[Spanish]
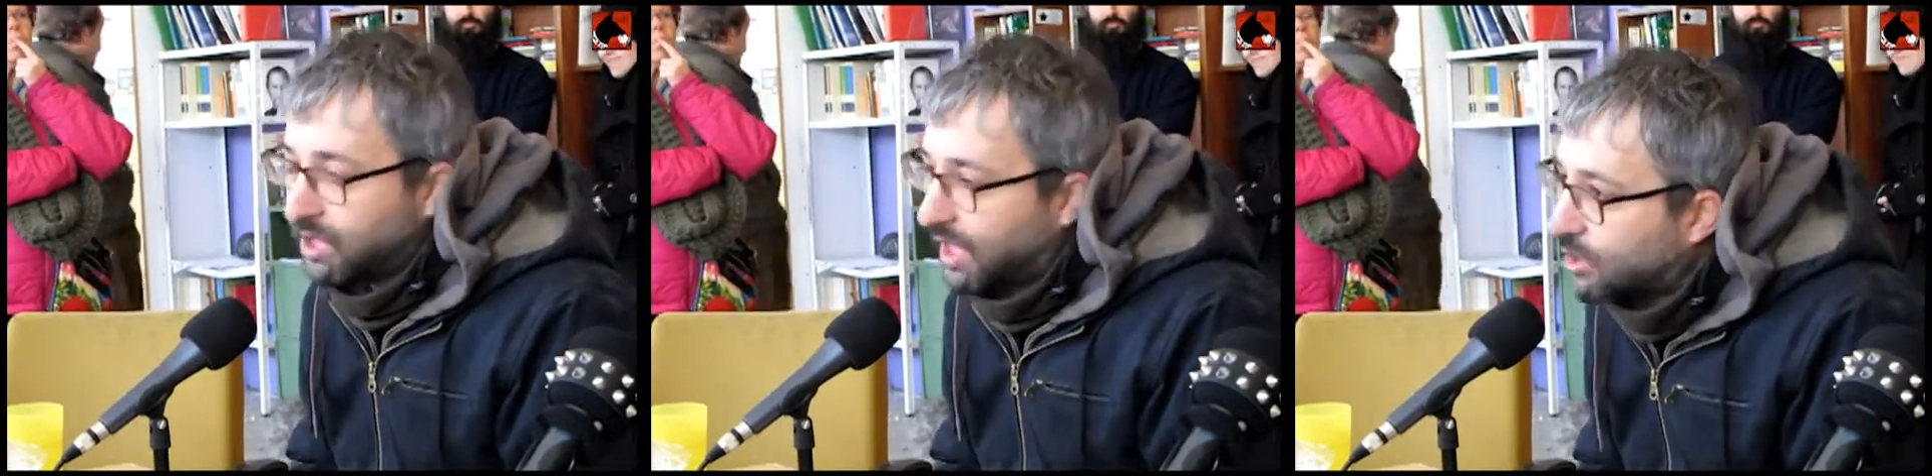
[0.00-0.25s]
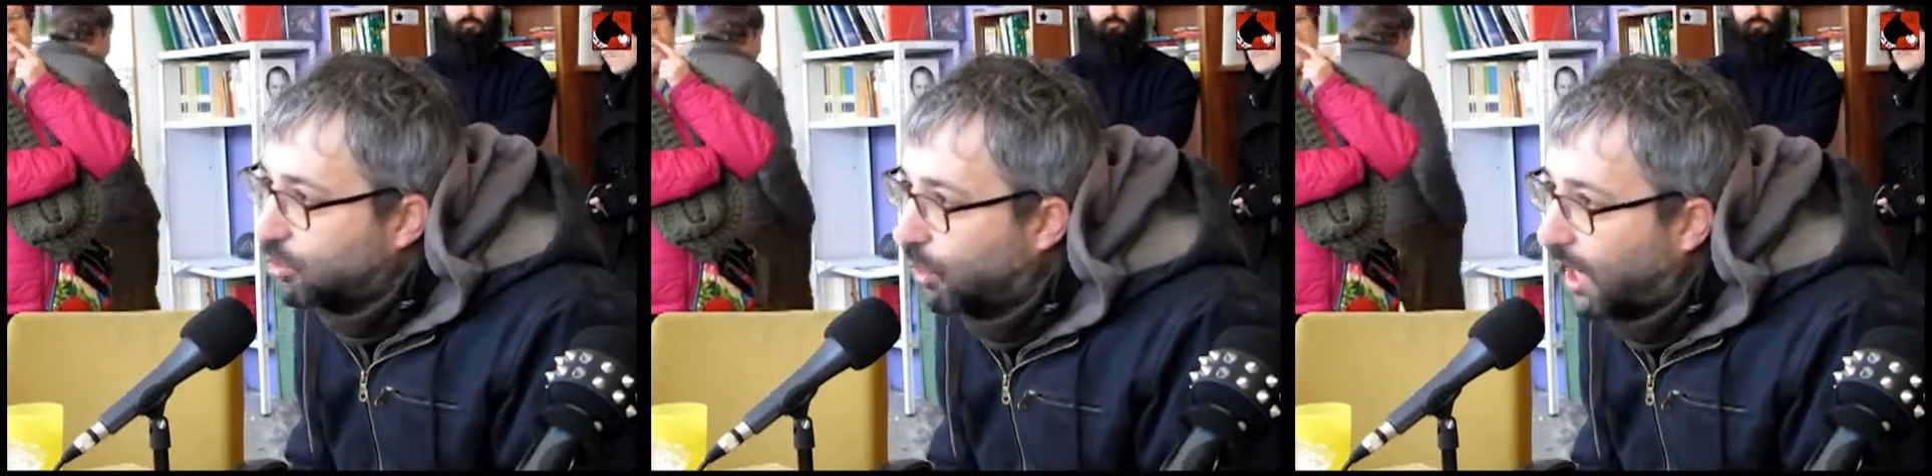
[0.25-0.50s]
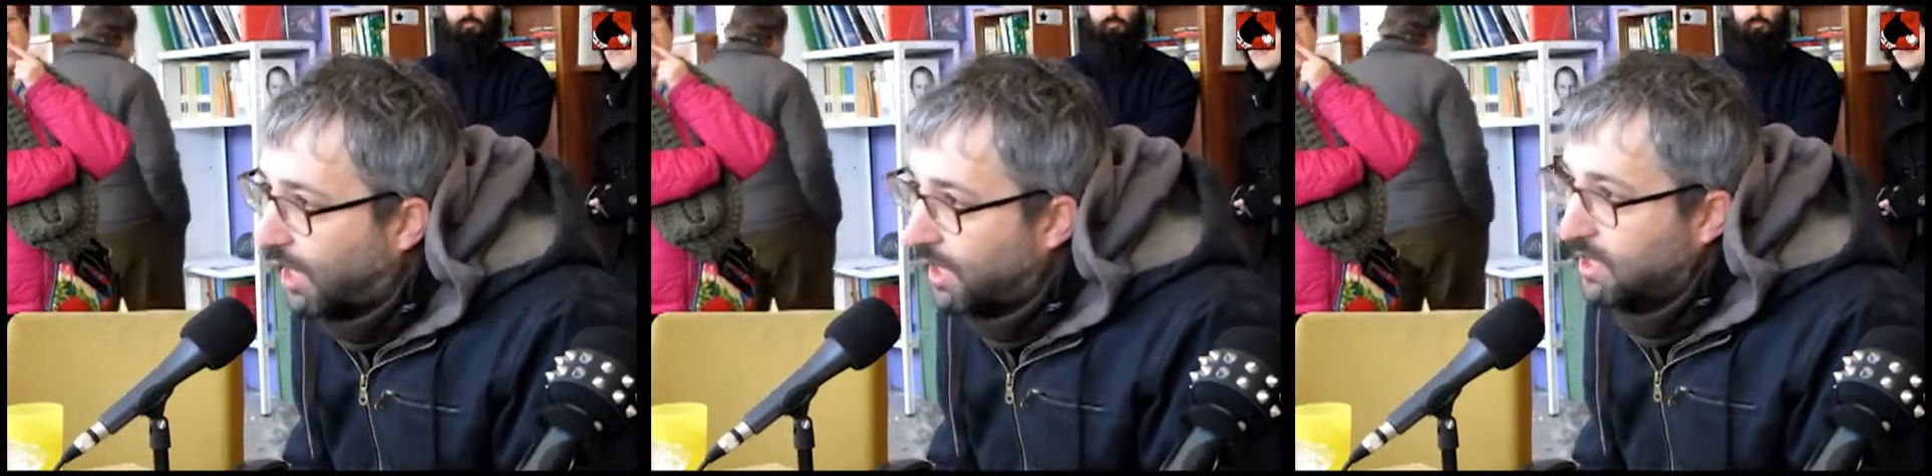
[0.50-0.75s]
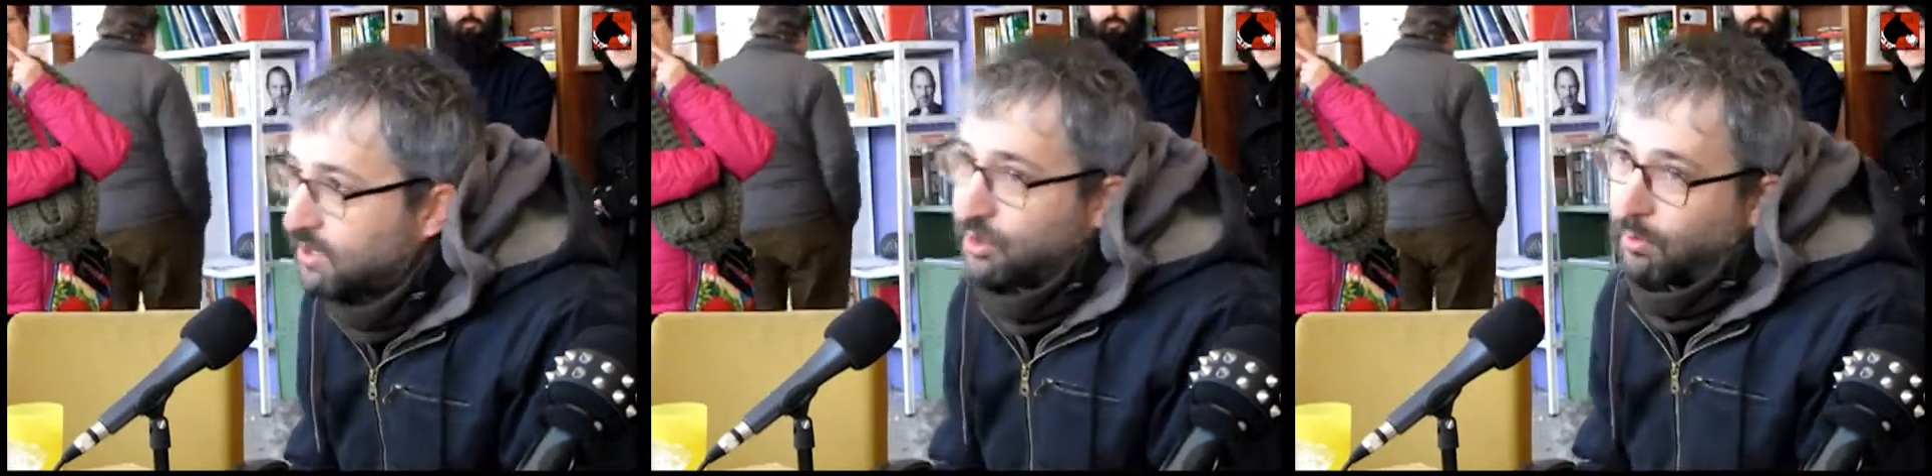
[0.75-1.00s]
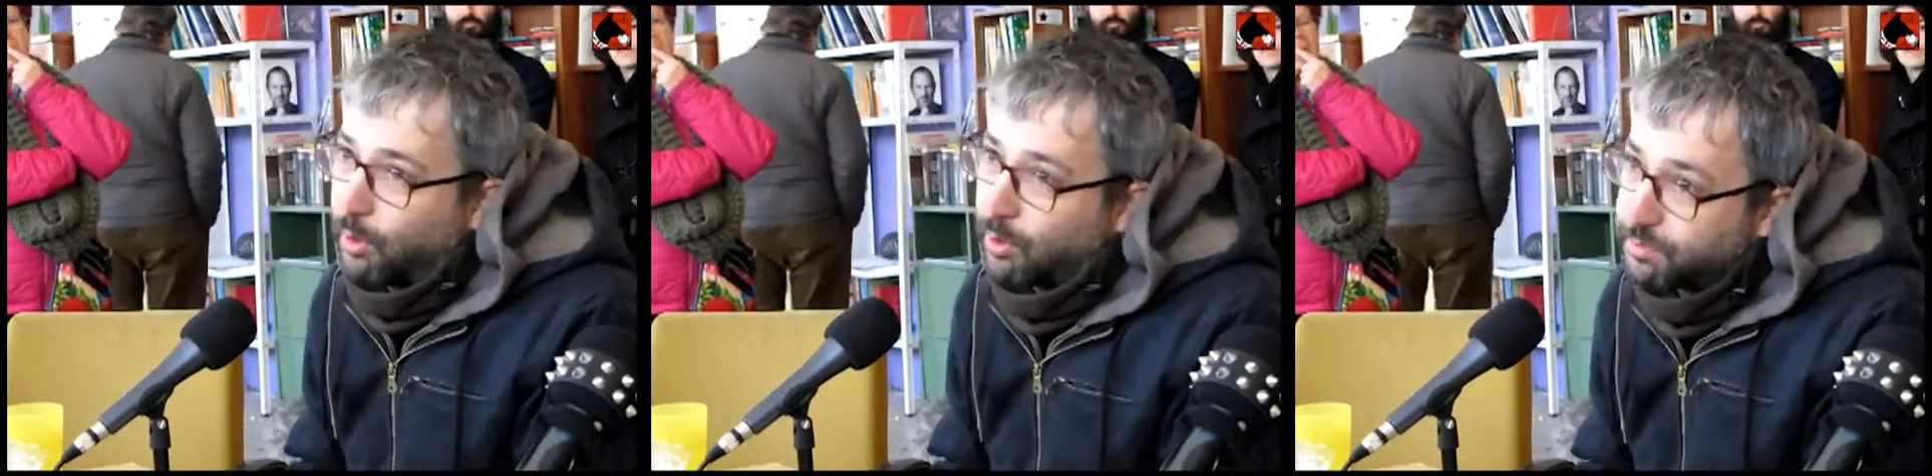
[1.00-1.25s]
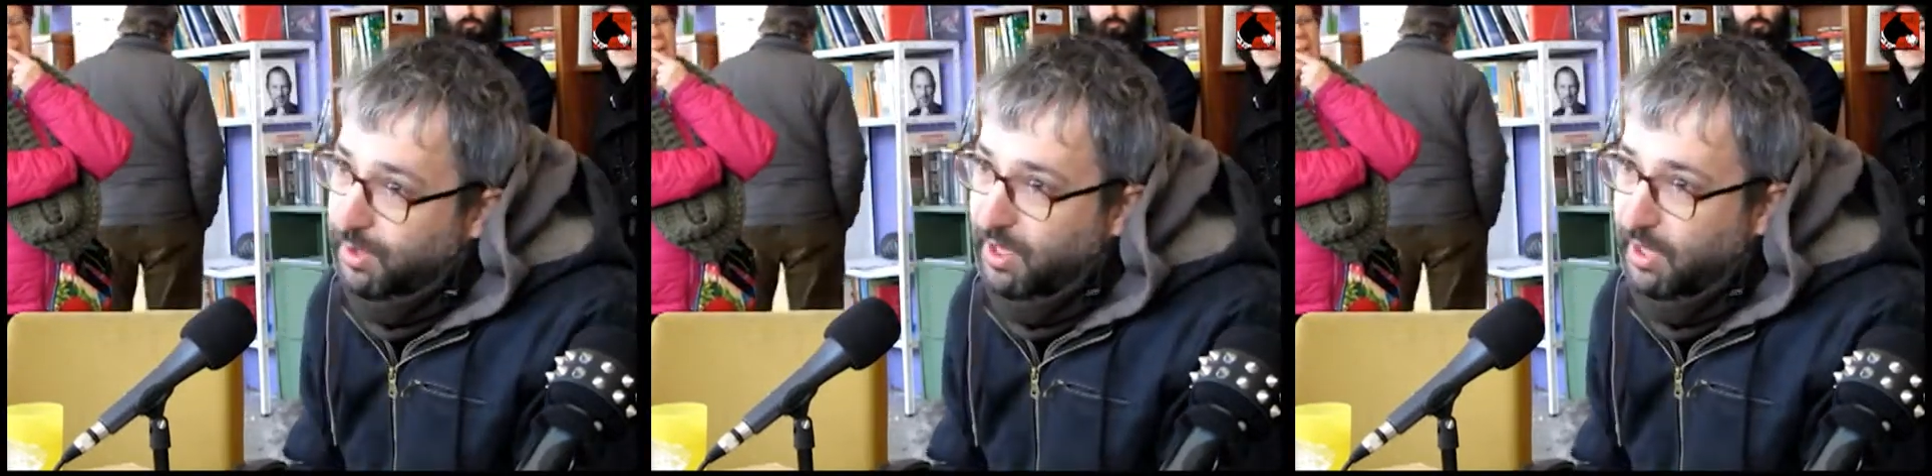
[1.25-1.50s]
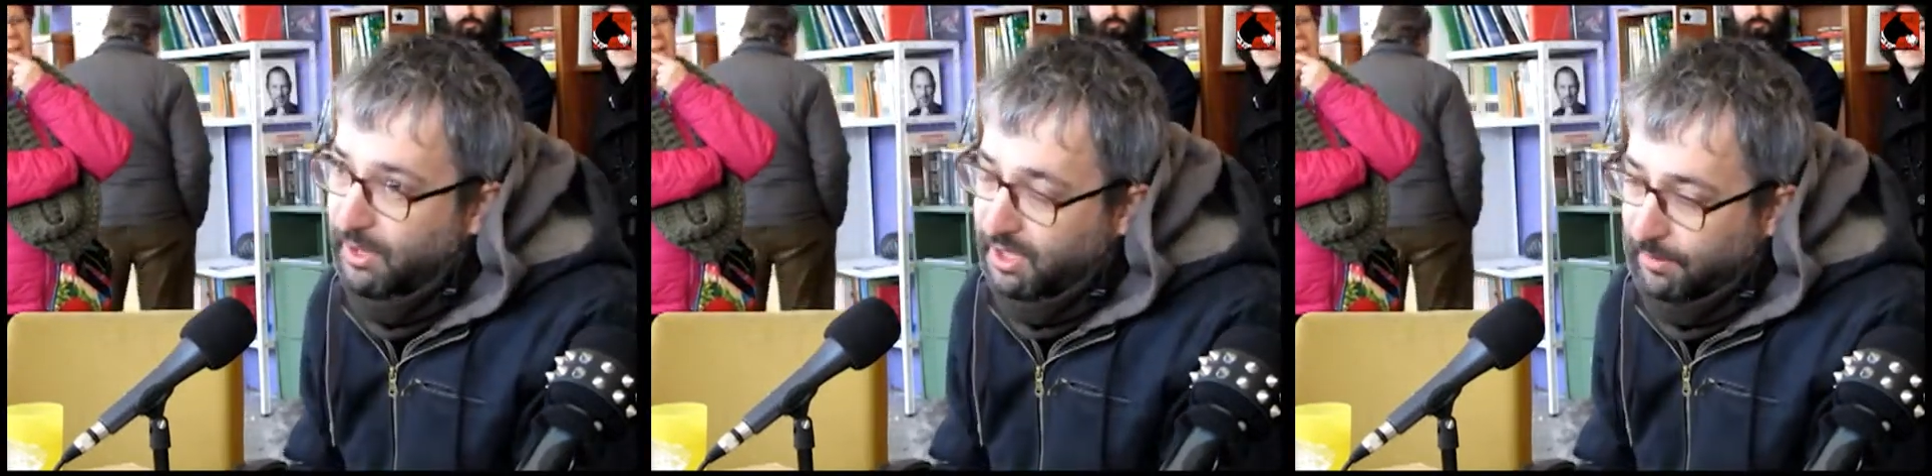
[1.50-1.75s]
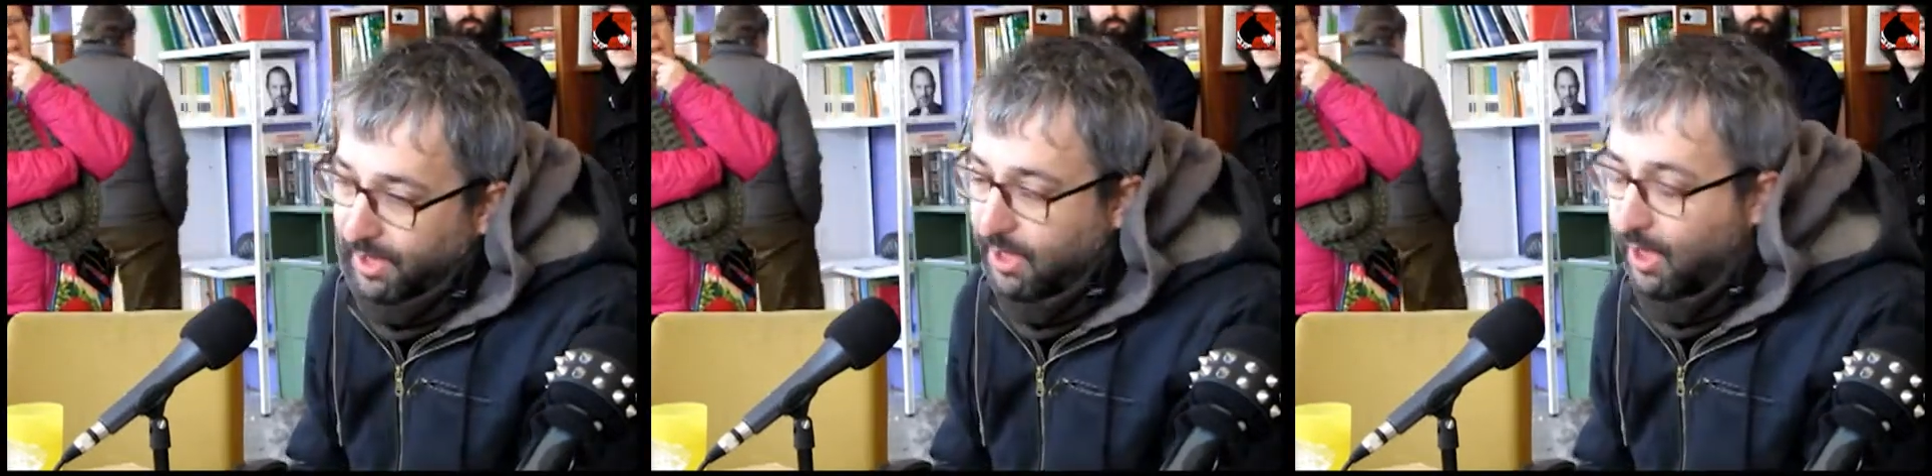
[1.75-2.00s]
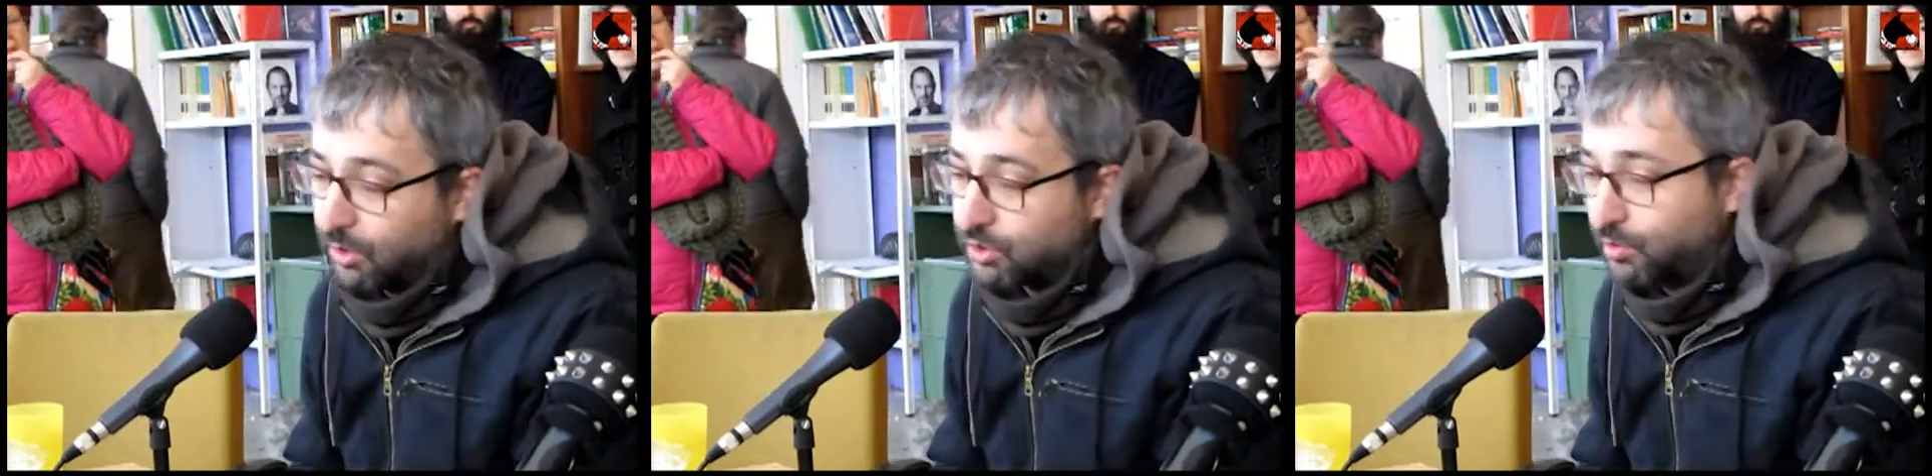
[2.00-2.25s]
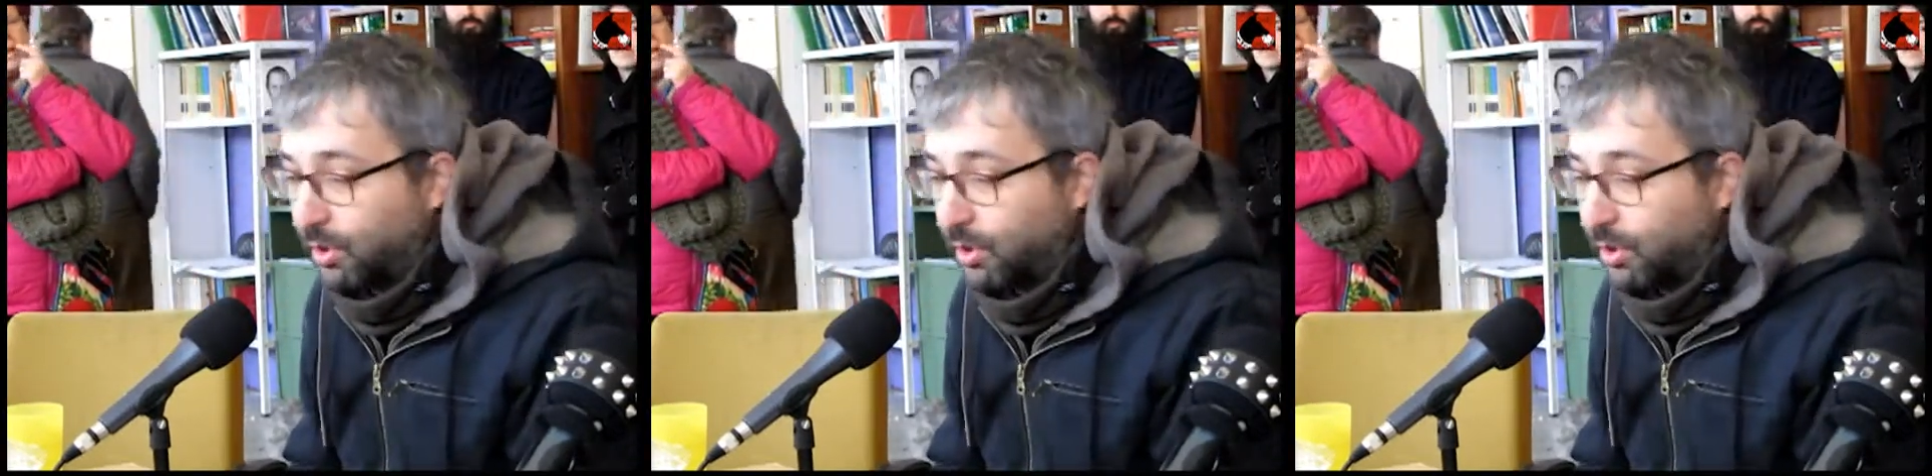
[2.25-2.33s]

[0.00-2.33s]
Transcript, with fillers: tres lugares como especialmente marcados.